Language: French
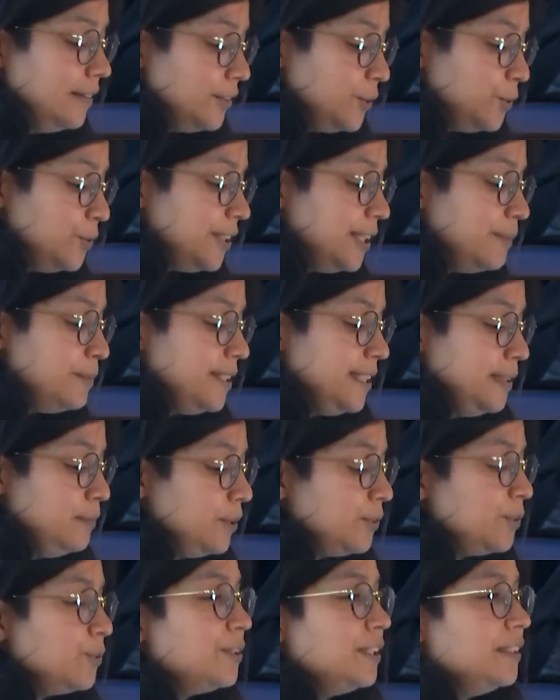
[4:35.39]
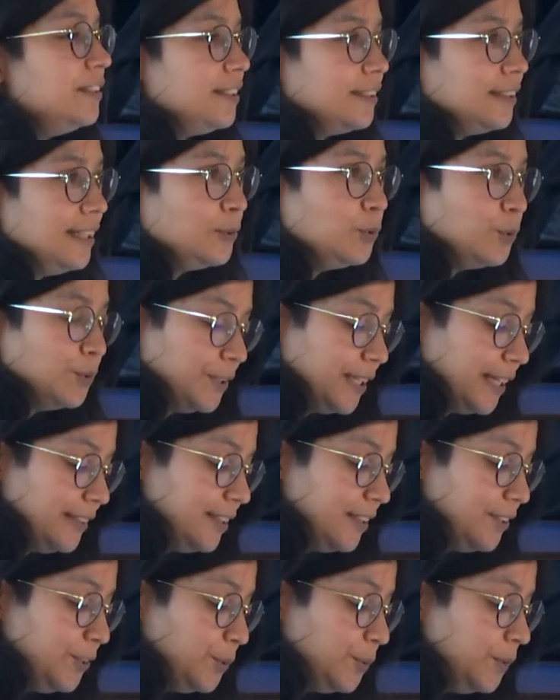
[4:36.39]
susceptible de saisir la Cour de
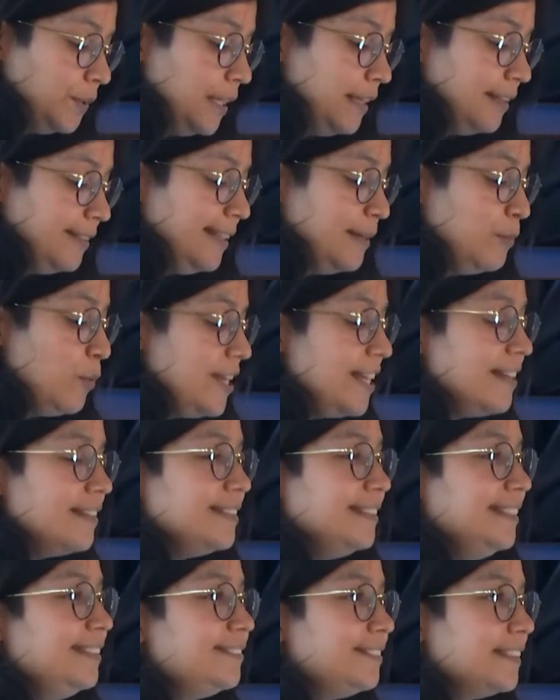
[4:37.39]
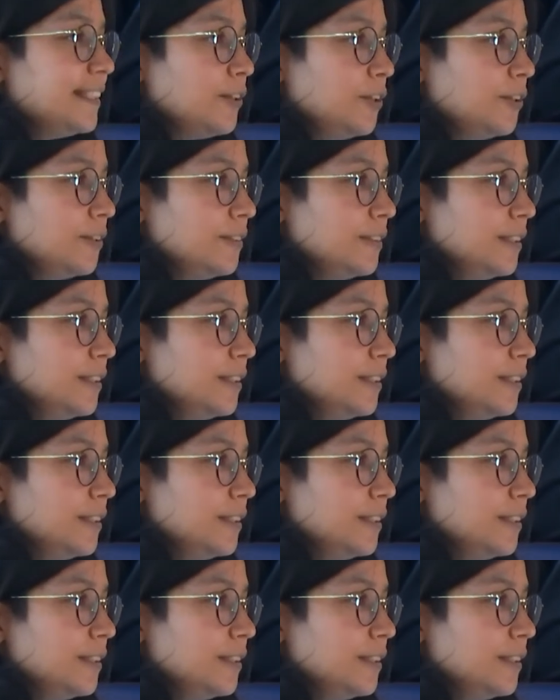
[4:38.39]
cassation des moyens différents,